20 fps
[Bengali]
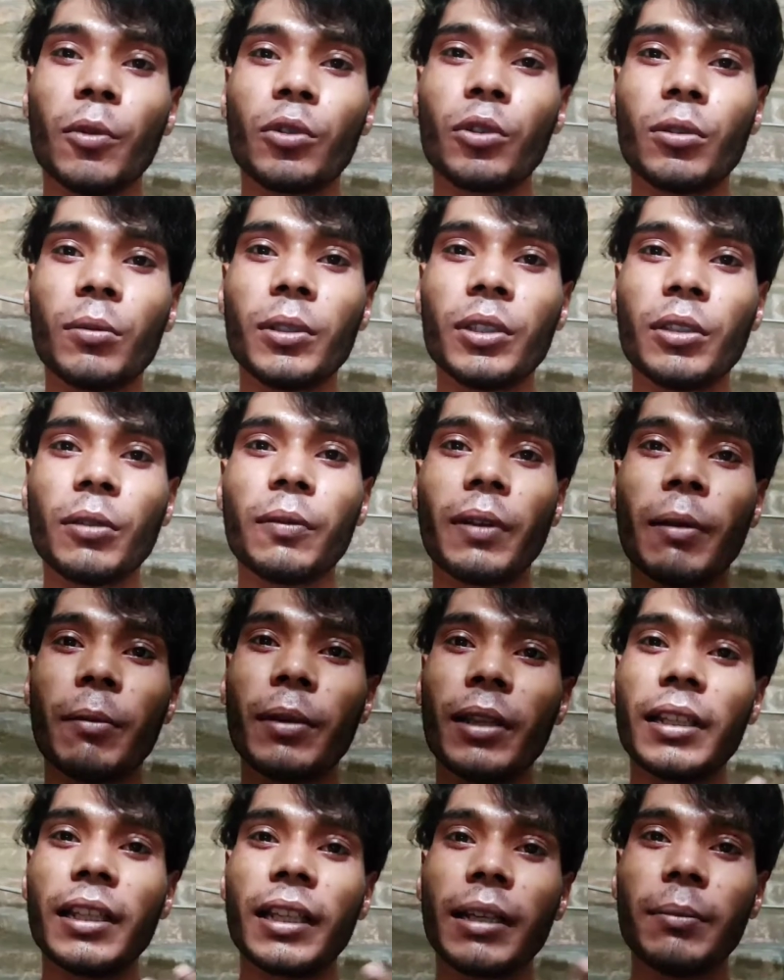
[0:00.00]
মধ্যবিত্ত
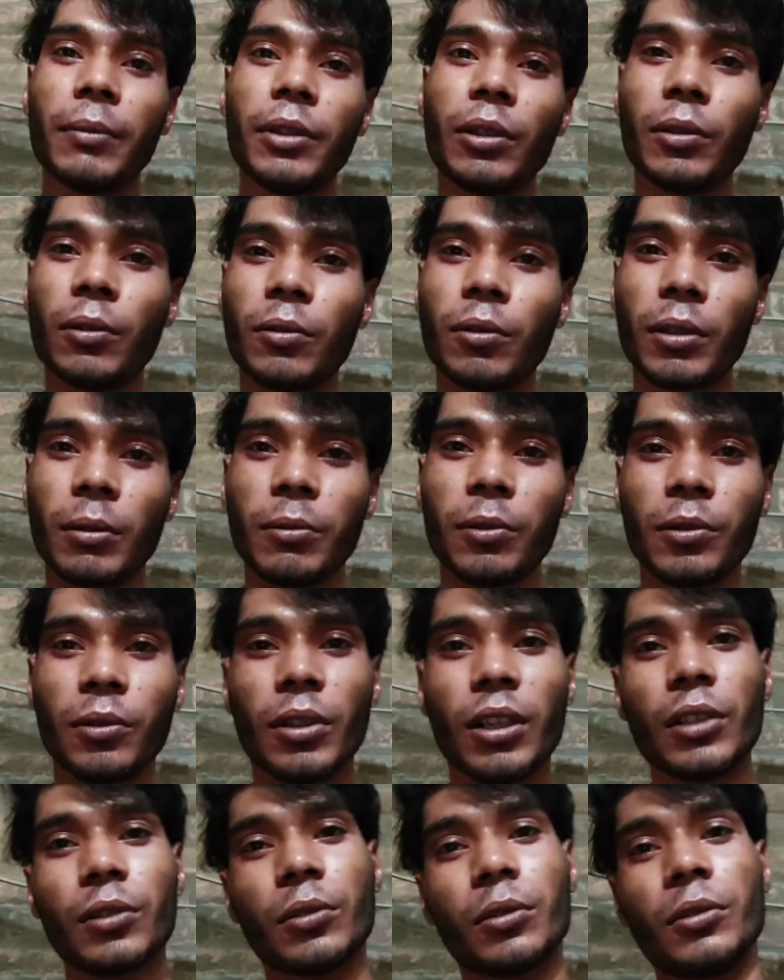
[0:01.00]
ফ্যামিলি থেকে বিলং করি
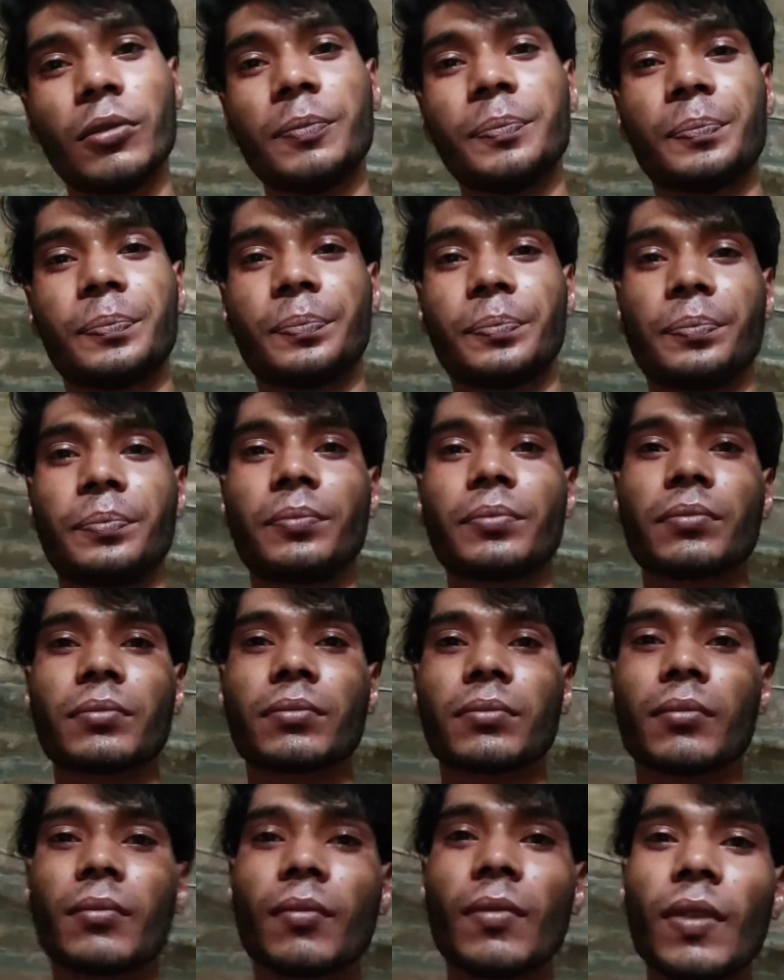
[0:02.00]
বন্ধুরা তো
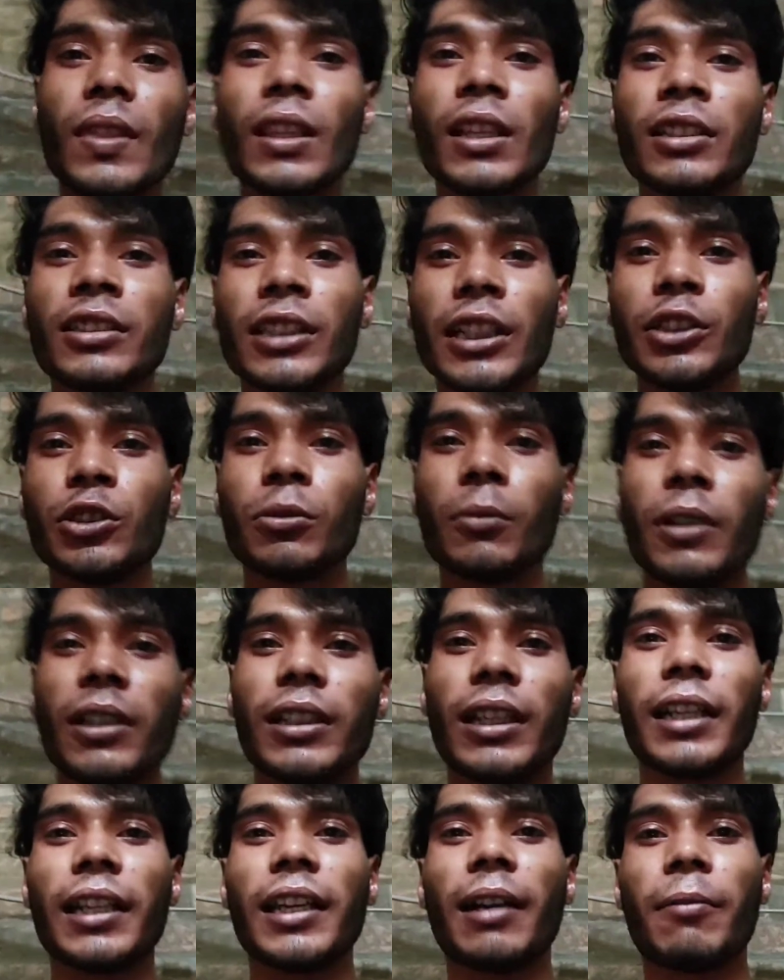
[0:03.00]
সেই
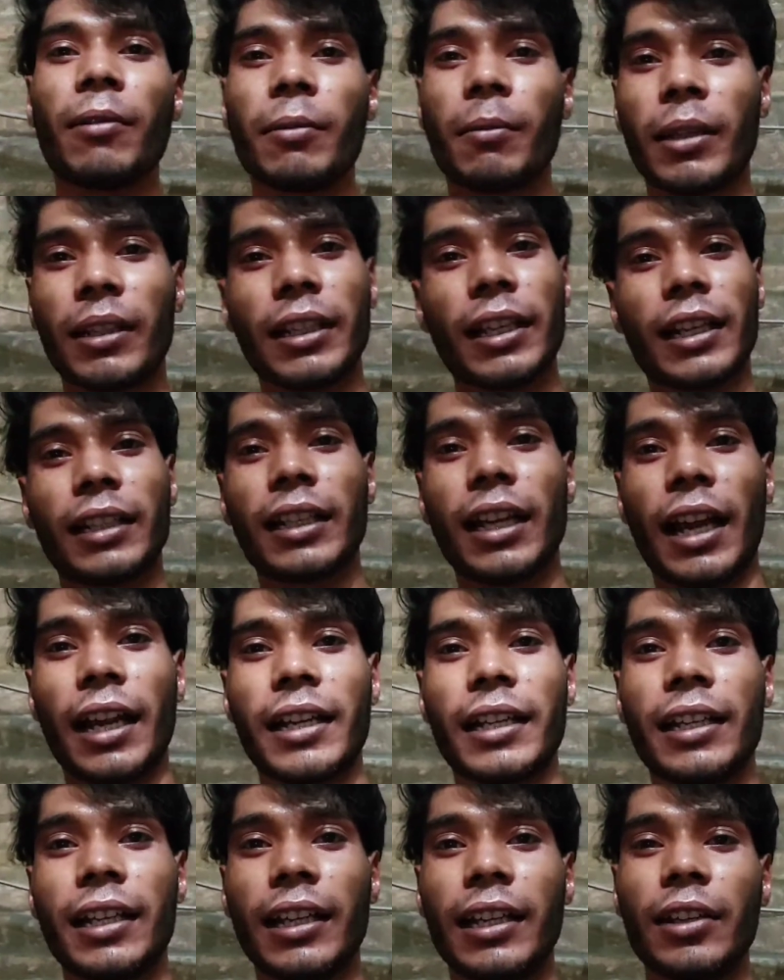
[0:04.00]
সময় দাঁড়িয়ে আমার মাথায় একটা
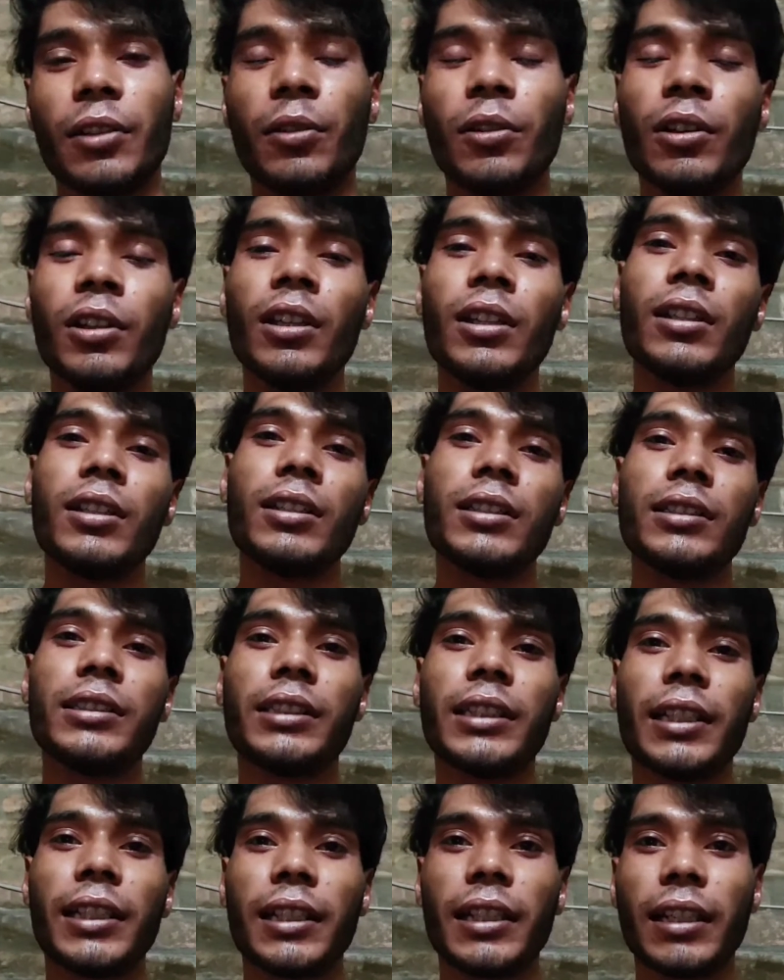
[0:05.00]
আইডিয়া এলো
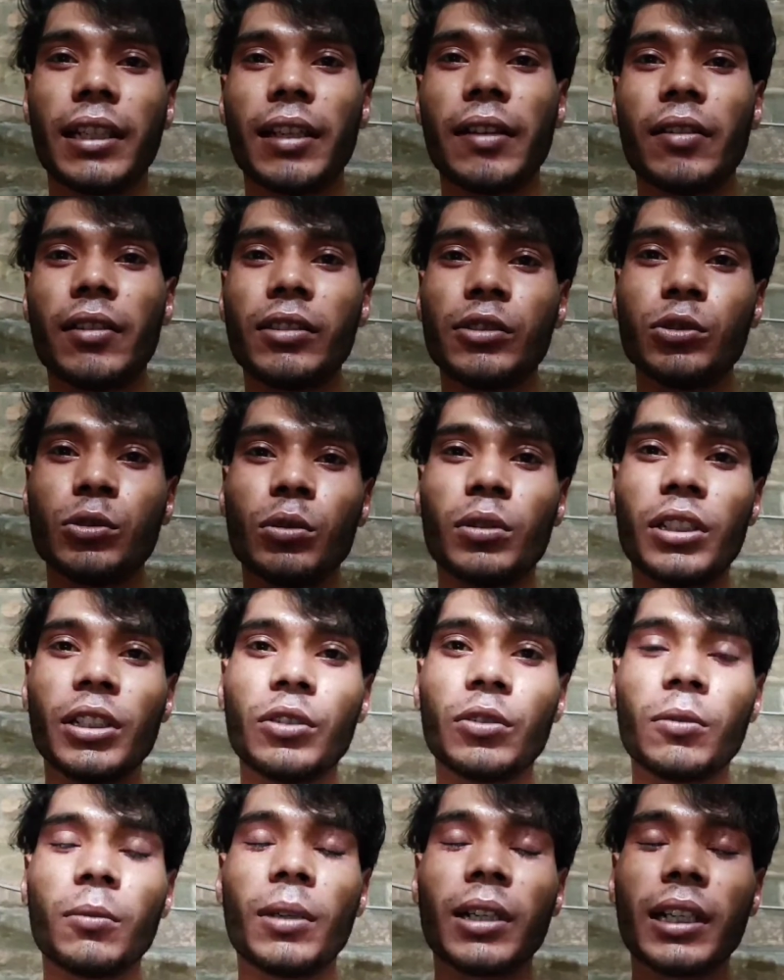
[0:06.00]
যে যদি
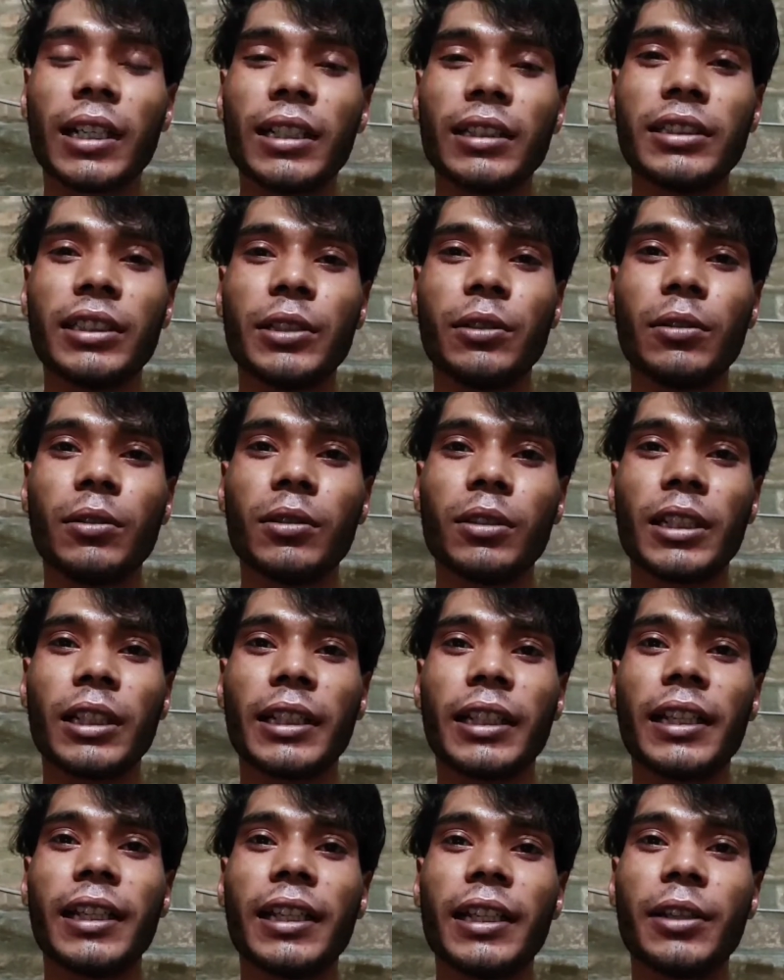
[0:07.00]
তোমাকে জিরো
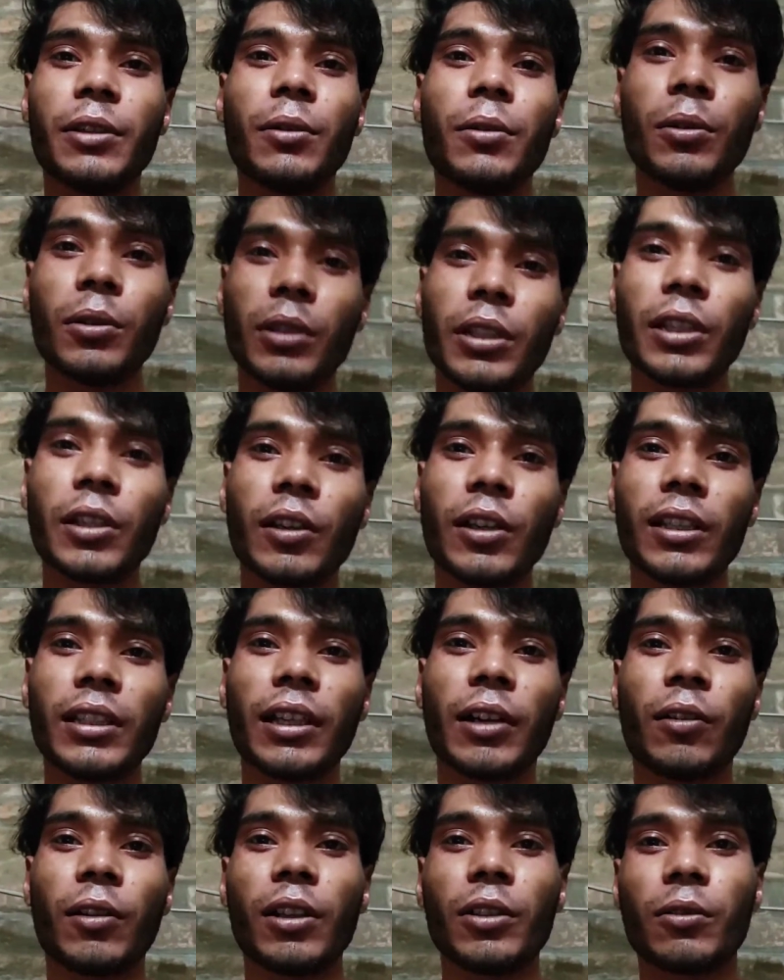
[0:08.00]
থেকে হিরো হতে হয়
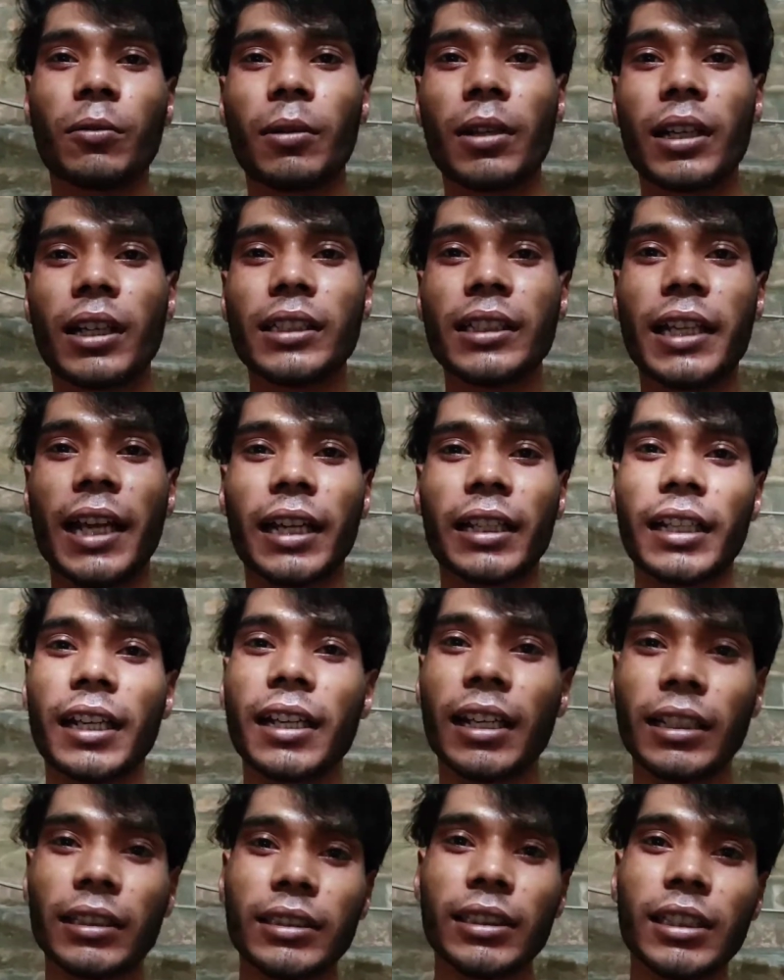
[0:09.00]
তাহলে তোমার কাছে
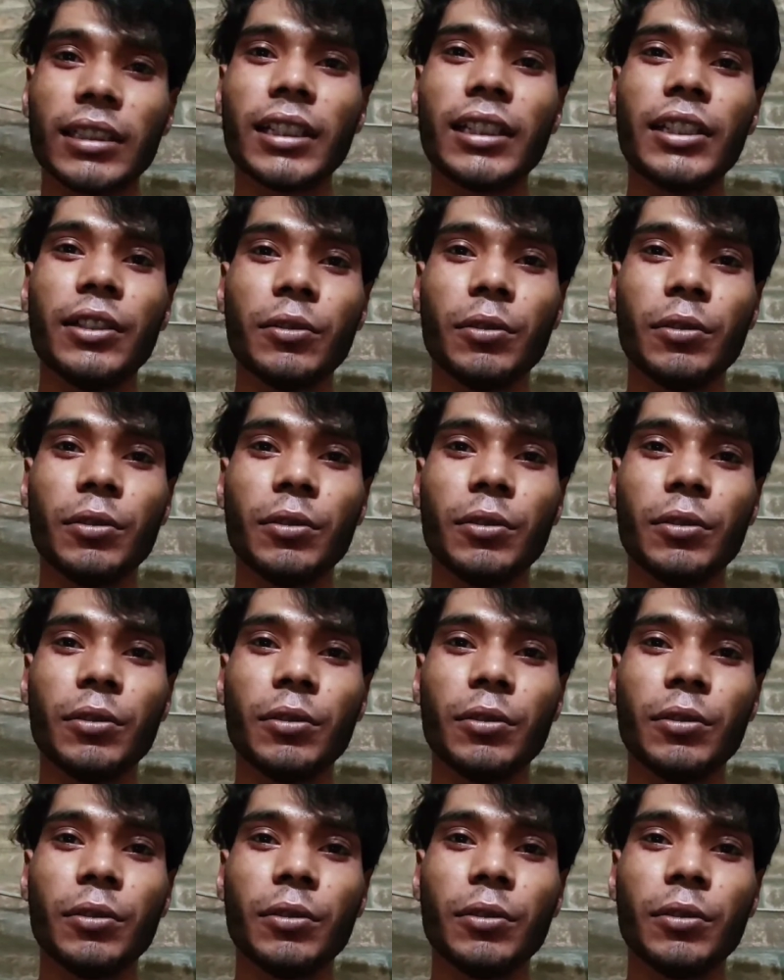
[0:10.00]
একটাই রাস্তা আছে